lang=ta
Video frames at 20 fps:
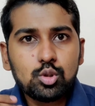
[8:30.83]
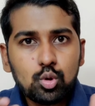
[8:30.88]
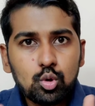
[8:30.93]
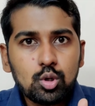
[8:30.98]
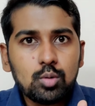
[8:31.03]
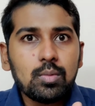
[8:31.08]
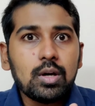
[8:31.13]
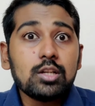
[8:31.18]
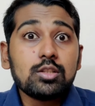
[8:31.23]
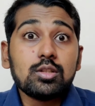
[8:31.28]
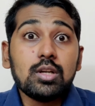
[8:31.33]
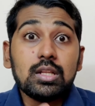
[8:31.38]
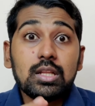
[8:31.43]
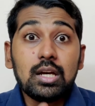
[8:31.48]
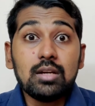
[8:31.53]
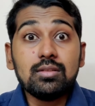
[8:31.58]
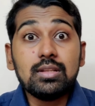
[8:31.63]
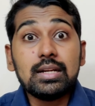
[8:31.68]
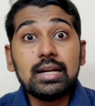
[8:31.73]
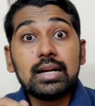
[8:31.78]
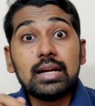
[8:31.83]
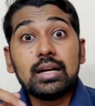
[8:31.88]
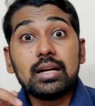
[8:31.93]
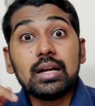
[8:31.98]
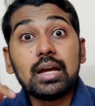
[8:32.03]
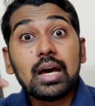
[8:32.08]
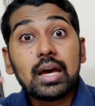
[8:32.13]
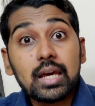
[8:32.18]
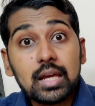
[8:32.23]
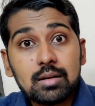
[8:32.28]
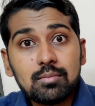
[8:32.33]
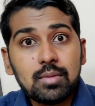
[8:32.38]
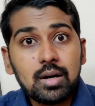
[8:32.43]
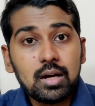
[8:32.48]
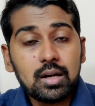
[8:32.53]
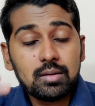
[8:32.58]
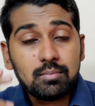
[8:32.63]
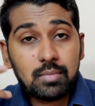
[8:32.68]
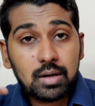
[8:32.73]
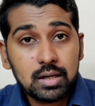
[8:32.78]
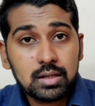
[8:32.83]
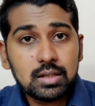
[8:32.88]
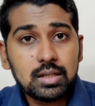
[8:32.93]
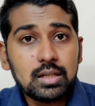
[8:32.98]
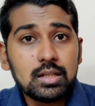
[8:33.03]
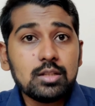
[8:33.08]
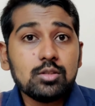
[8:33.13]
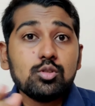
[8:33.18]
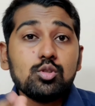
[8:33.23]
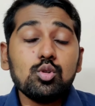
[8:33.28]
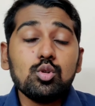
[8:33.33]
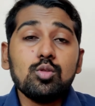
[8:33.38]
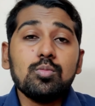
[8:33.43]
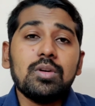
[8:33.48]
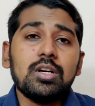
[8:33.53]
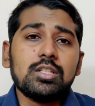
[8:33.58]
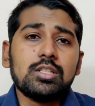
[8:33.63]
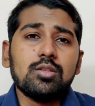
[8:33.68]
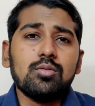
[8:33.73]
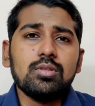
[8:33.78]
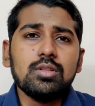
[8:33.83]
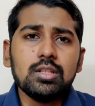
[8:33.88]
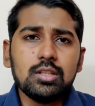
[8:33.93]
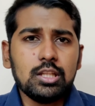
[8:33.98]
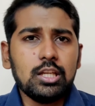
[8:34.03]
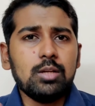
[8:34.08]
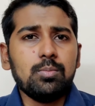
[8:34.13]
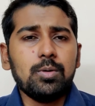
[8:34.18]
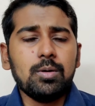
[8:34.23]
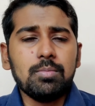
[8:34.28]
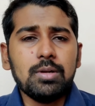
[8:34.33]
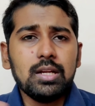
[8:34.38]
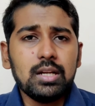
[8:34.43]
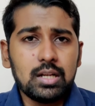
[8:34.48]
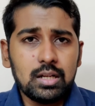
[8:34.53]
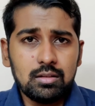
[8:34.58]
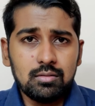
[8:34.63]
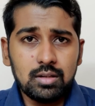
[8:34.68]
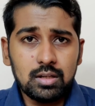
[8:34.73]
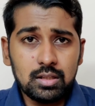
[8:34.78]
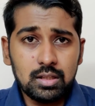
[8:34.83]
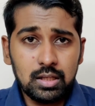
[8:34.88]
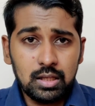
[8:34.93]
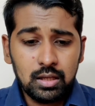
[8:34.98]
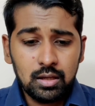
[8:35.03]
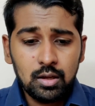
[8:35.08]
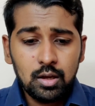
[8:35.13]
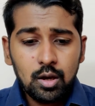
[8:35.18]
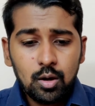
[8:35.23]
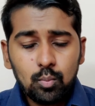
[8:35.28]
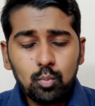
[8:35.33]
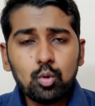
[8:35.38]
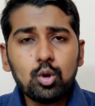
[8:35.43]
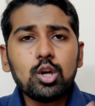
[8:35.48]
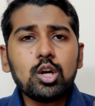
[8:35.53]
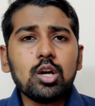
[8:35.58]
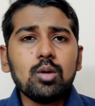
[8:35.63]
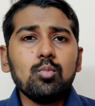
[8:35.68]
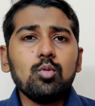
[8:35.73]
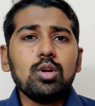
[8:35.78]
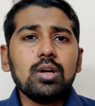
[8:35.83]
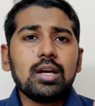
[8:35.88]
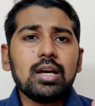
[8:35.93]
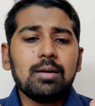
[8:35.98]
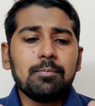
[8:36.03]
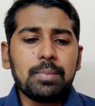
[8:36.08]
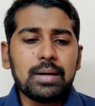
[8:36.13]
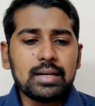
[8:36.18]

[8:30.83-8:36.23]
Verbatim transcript: ஜூன் மாதம் அதாவது ரெண்டாயிரம் ஆண்டு ஜூன் மாதம் வந்து தீர்ப்பு அப்படின்றது வருது முழுக்க முழுக்க